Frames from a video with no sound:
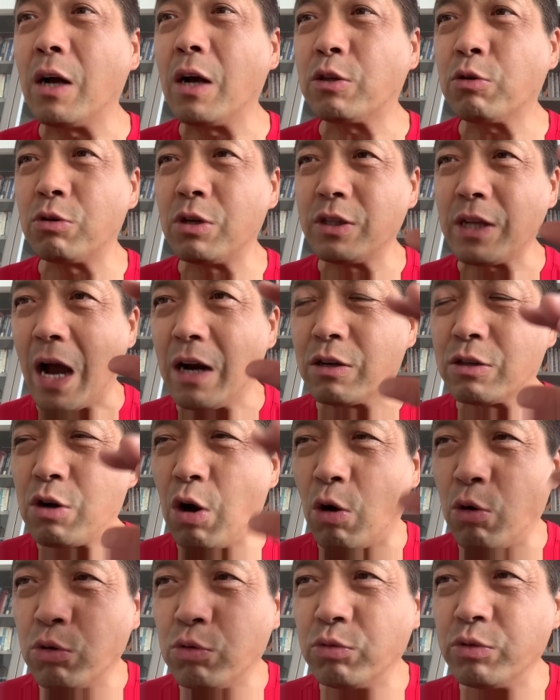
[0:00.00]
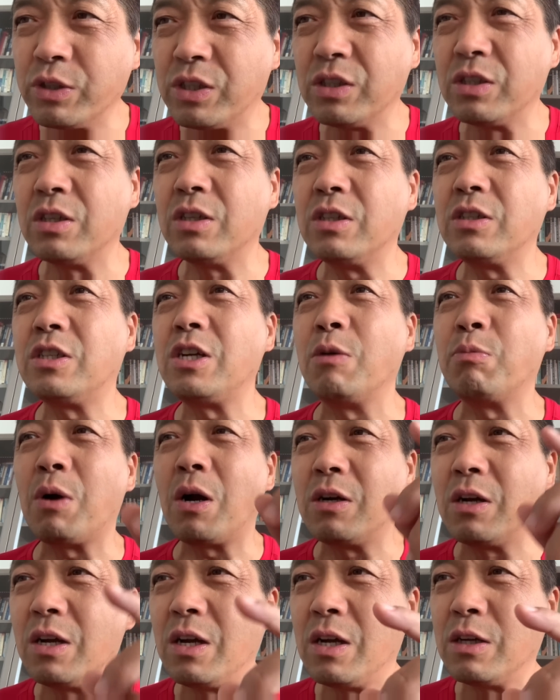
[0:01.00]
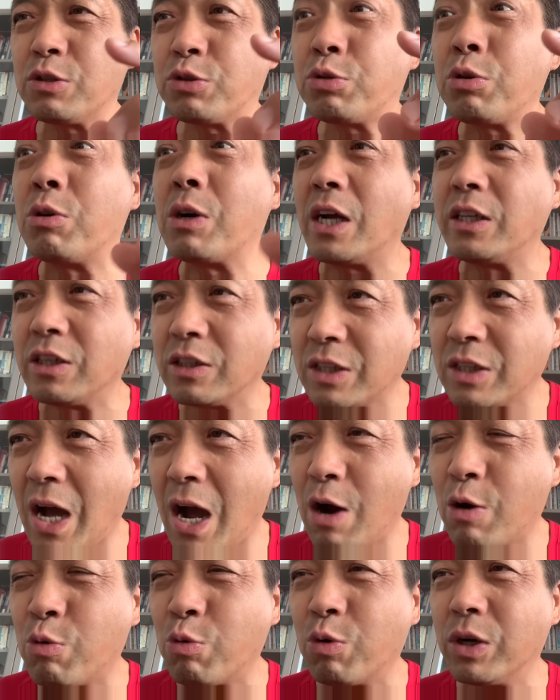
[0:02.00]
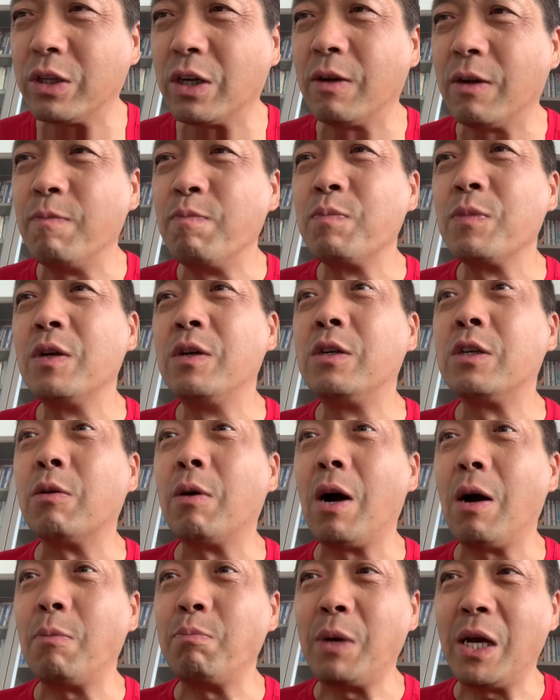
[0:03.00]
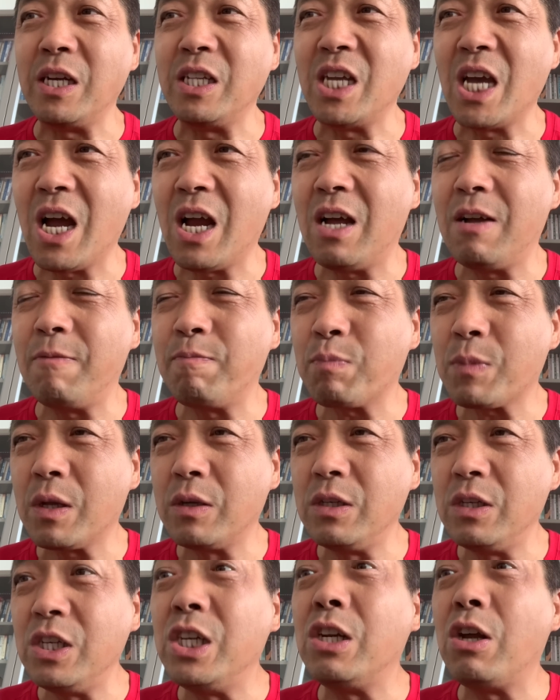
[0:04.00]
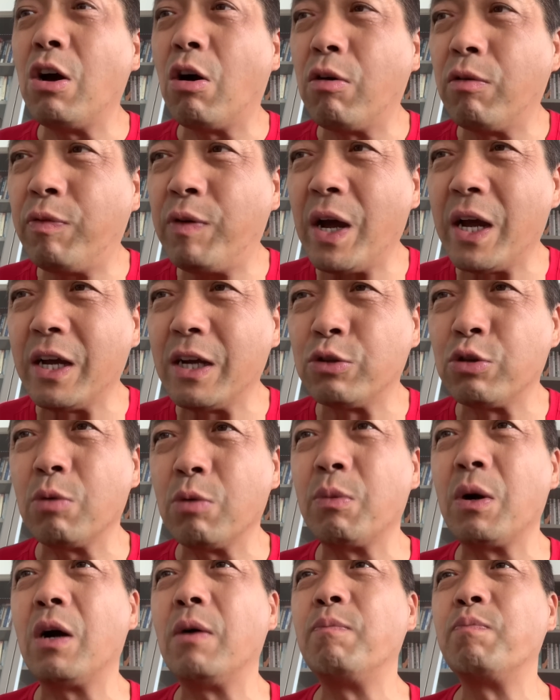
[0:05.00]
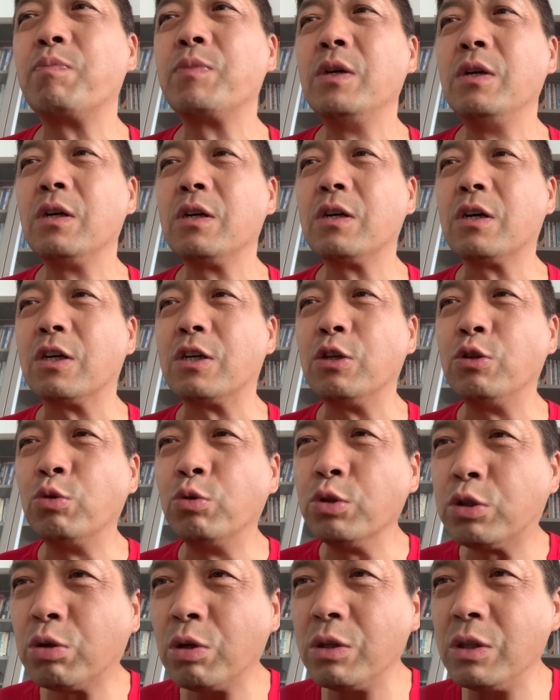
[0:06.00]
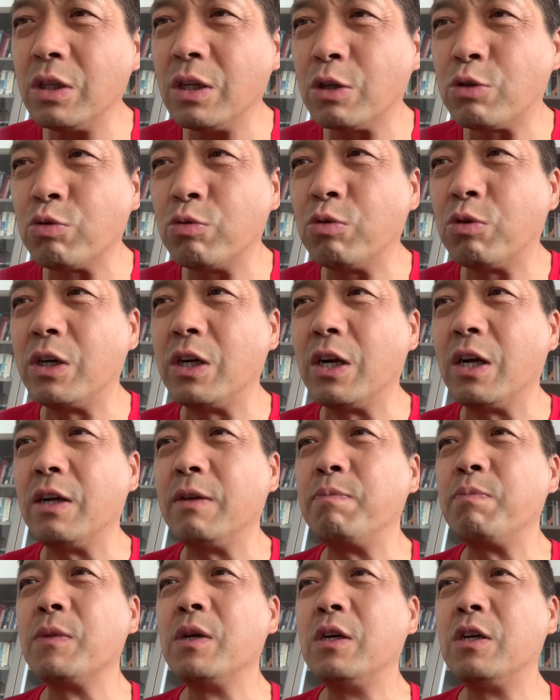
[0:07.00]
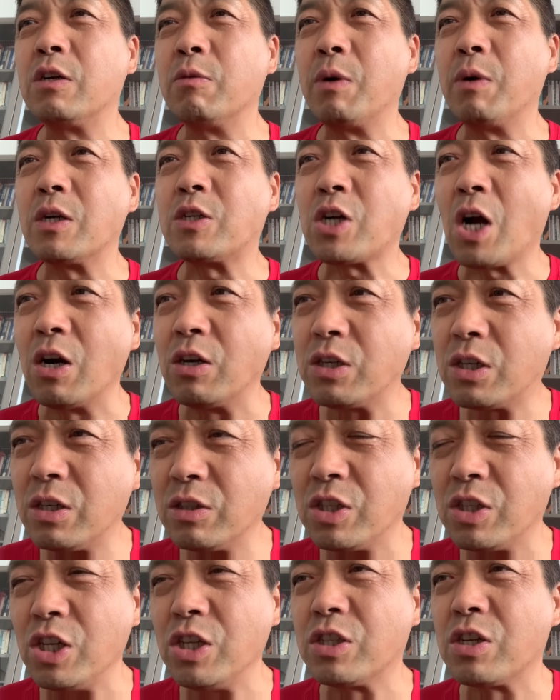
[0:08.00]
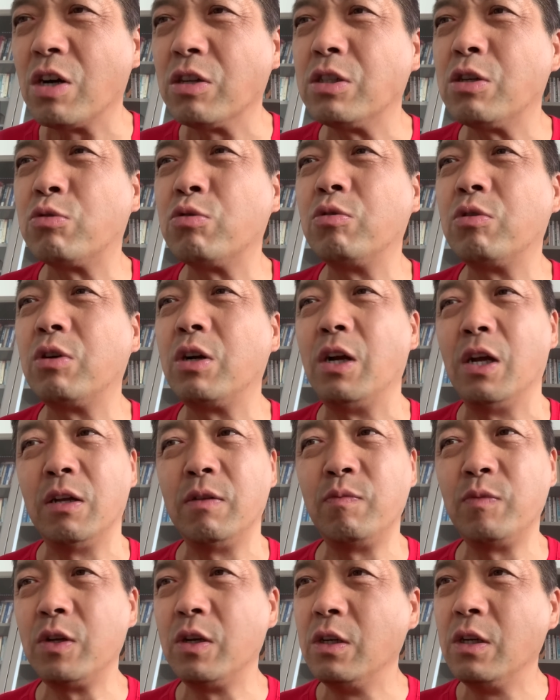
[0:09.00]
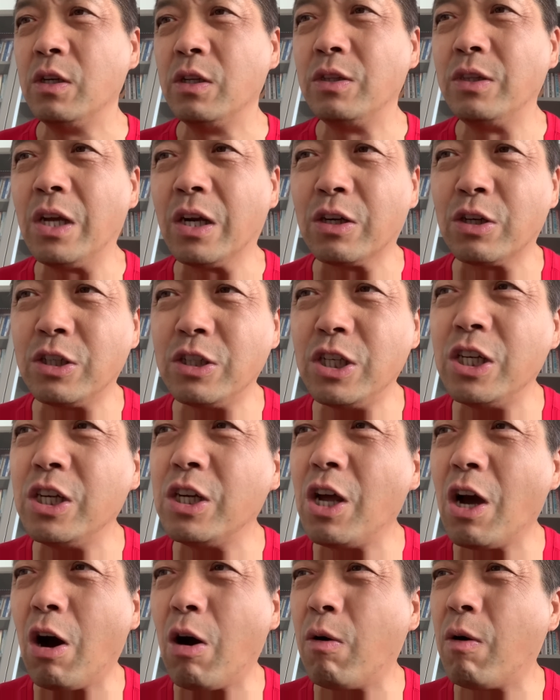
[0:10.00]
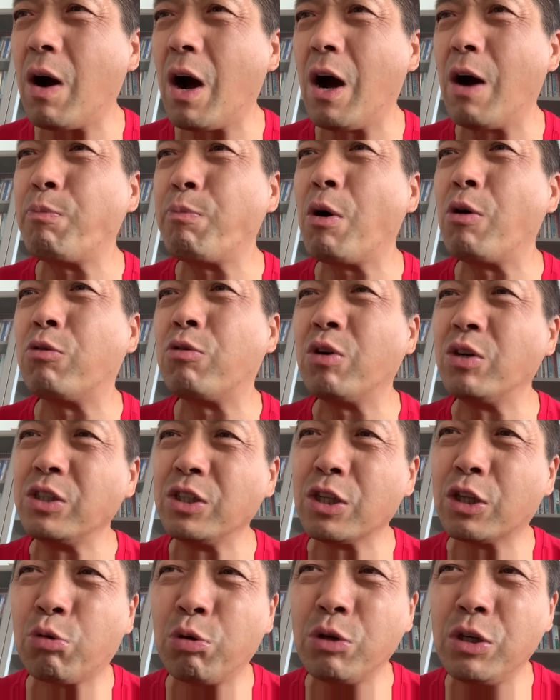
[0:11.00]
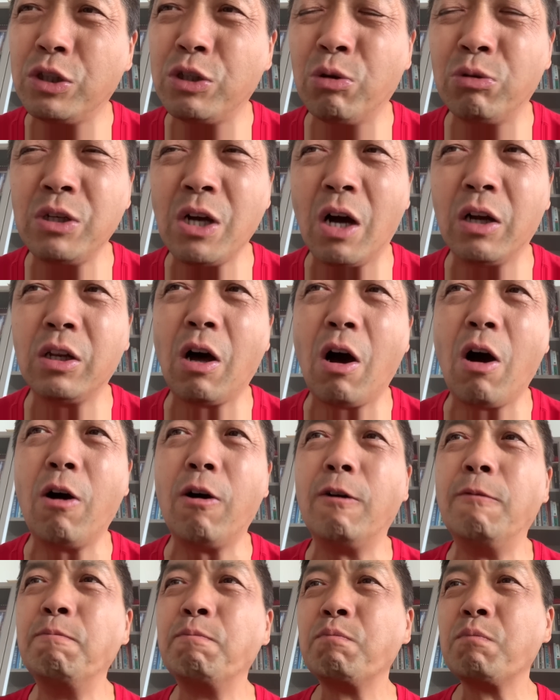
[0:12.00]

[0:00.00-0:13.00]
都是拿着高工资，这帮人岁数还挺大，活的，是吧？每年医疗费，对吧？可是农村的中国人，是吧？城市底层的中国人，那个医疗啊，包括你的退休养老。